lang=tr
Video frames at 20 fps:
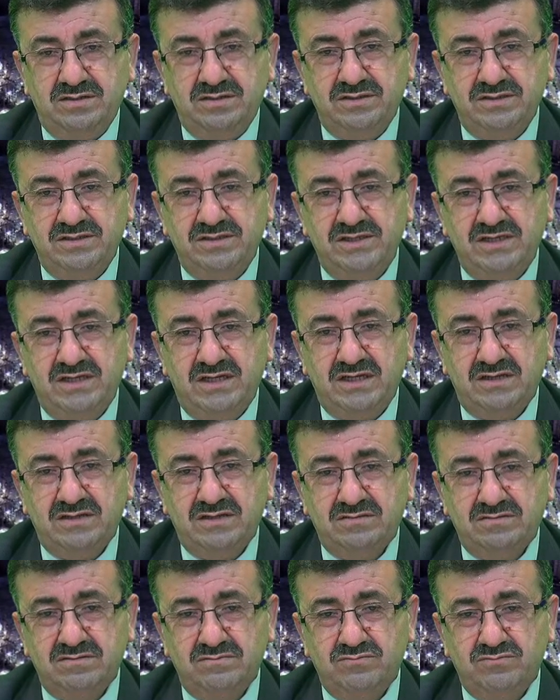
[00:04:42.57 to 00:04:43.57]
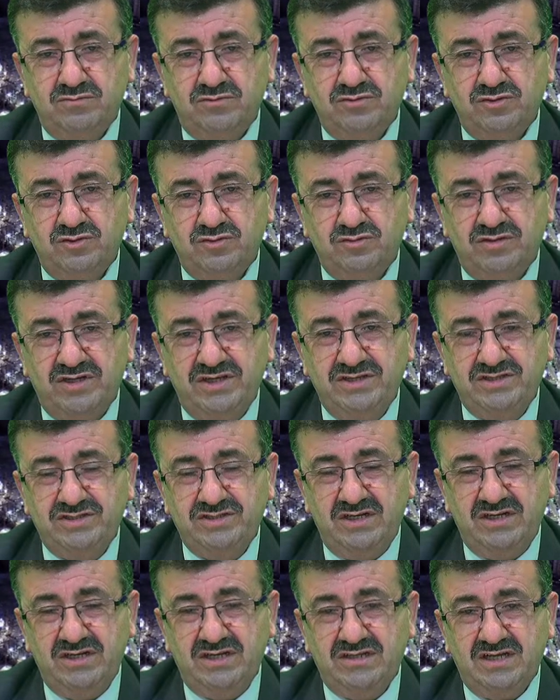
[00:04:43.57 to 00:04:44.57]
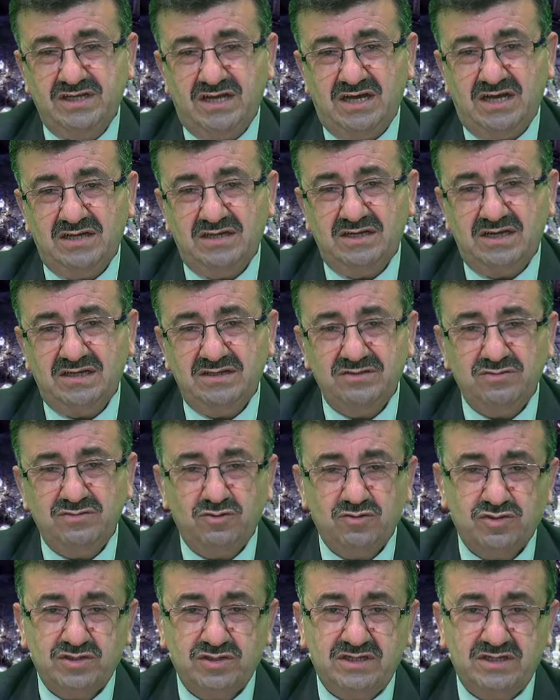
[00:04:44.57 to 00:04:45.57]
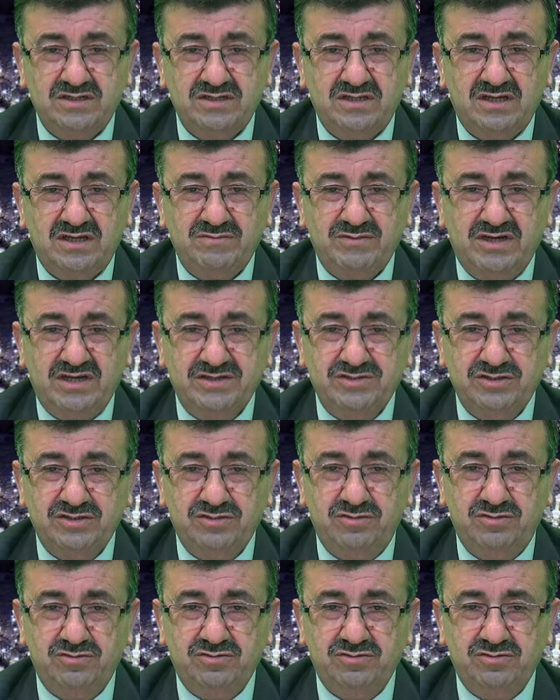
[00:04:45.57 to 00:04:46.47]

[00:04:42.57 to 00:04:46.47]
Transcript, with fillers: Yine bu sure-i cellede Allah'ın dostlarından bahsediliyor.